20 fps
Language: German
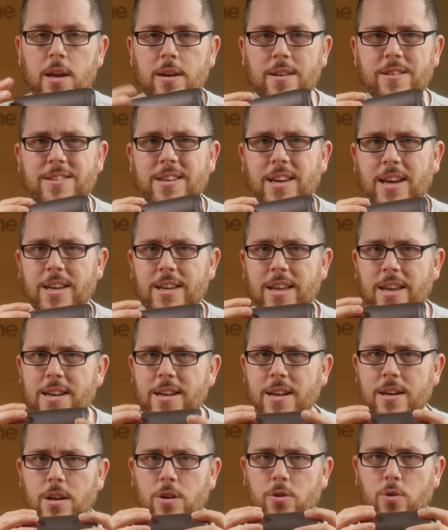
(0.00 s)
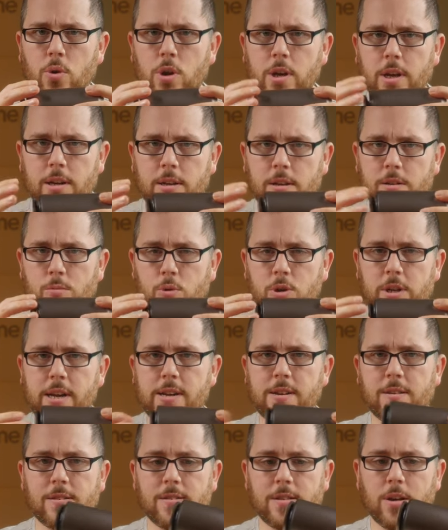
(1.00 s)
Das Gerät erinnert natürlich an das
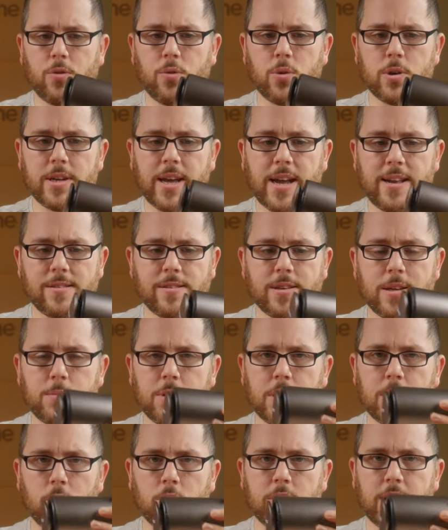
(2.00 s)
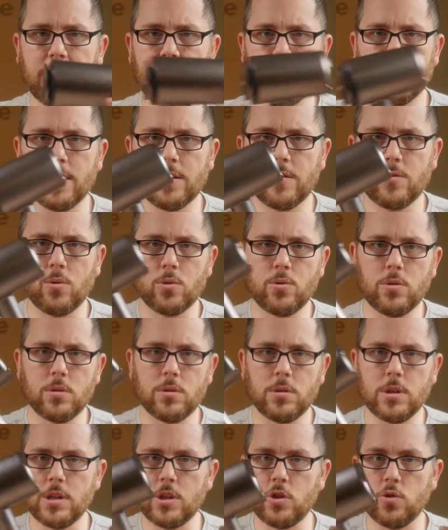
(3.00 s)
Modell, das es auch von Dyson gibt, denn auch Dyson hat so
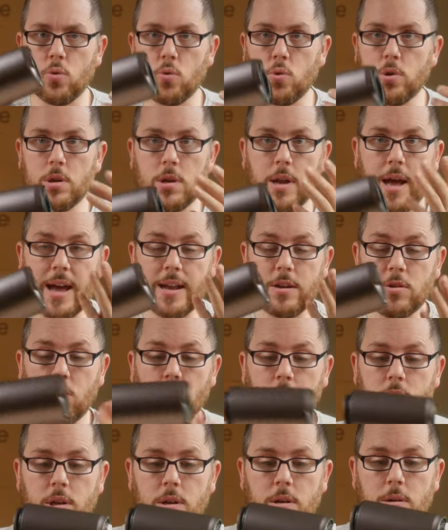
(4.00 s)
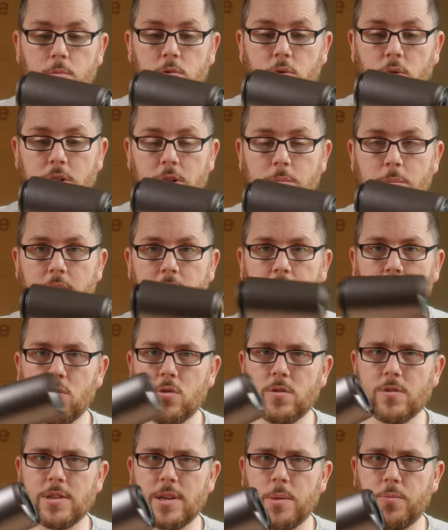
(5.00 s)
einen Ionen-Haartrockner im Sortiment. Der
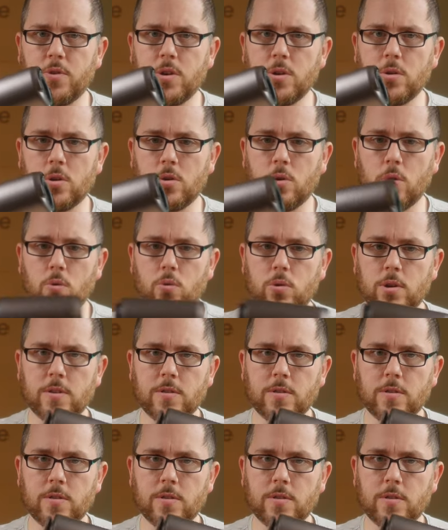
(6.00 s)
kostet knapp 400 Euro.